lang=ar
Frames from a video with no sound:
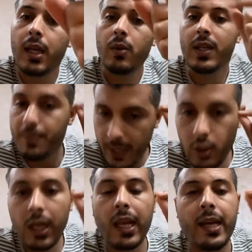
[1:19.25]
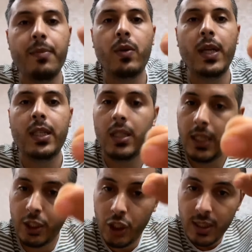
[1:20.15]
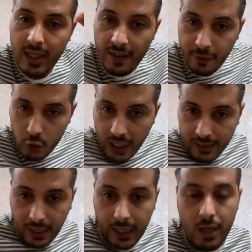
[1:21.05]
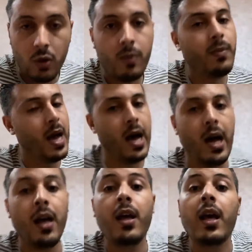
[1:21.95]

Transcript: ايوا سمعني الله يرحم الوالدين كتشد انت الفلوس كتدخلهم ها